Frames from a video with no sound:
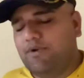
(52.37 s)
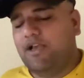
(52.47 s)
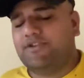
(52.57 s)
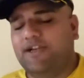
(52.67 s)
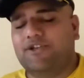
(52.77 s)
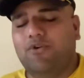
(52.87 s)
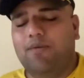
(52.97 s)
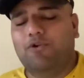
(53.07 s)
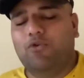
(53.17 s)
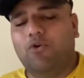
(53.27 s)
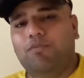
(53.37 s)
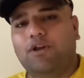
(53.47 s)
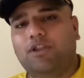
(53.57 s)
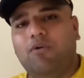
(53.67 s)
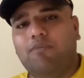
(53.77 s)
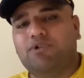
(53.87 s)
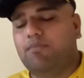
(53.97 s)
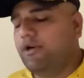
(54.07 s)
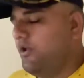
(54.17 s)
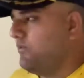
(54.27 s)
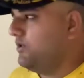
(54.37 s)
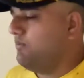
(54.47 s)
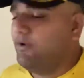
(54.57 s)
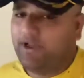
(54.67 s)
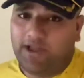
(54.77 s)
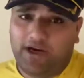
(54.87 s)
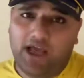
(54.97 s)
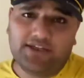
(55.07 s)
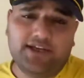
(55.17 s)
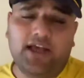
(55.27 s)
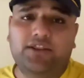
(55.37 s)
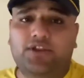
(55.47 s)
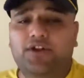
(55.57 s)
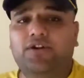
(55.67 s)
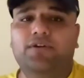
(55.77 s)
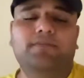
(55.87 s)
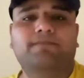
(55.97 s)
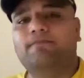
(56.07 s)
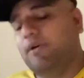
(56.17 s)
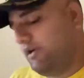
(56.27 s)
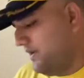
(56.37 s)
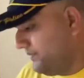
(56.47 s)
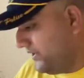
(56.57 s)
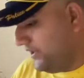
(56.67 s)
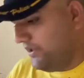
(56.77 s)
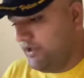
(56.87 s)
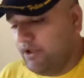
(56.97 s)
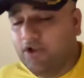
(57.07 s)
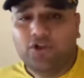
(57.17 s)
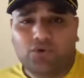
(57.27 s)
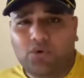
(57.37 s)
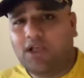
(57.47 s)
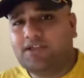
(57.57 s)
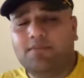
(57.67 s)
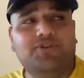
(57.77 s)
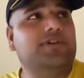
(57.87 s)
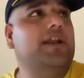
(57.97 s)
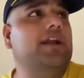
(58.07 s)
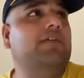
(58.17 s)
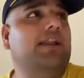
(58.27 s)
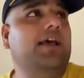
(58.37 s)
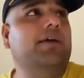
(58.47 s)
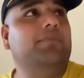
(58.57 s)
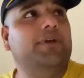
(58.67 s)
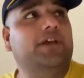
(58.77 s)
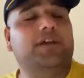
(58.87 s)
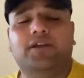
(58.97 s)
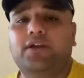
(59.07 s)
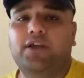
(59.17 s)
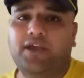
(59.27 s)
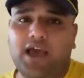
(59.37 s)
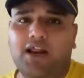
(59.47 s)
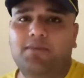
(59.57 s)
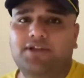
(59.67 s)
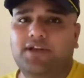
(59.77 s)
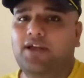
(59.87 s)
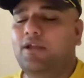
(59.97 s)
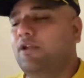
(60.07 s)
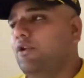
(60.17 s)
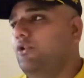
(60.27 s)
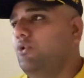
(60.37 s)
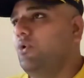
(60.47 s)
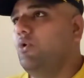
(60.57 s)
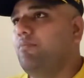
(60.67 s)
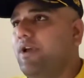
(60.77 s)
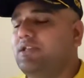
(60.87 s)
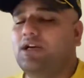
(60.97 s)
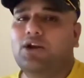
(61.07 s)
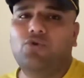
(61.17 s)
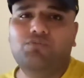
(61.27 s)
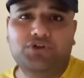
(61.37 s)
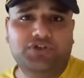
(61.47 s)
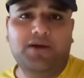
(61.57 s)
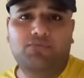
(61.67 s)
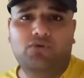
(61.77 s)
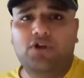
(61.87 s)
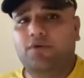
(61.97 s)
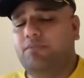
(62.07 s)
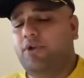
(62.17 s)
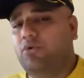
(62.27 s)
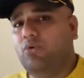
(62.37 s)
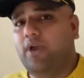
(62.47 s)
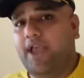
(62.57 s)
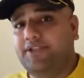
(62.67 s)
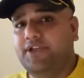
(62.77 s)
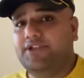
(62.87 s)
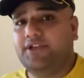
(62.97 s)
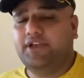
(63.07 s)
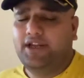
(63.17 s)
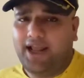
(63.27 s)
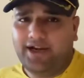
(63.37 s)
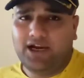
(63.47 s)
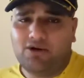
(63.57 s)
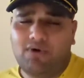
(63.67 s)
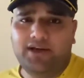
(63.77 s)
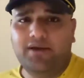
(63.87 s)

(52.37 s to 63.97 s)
गाइस कैसे हो आप लोग होप करता हूँ आप सब बढ़िया होंगे तो बढ़िया रहना आज का दिन मतलब कि थोड़ा सा बिजी रहने वाला है अभी 11 बज रहे हैं तो मैं जा रहा हूँ मिर्ज़ापुर मेरे को एच एच की लाइट लगवानी